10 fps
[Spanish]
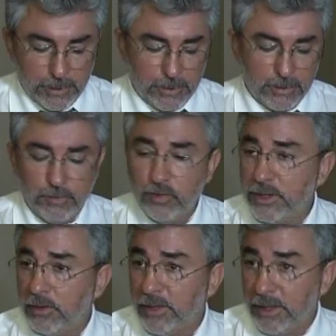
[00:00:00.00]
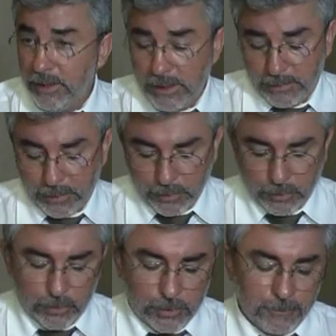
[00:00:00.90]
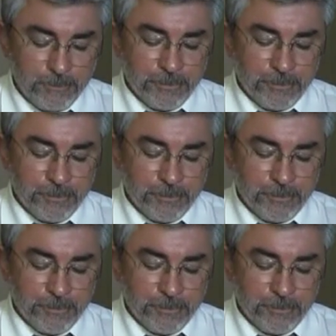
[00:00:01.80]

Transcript: de, mucha cordialidad entre todos.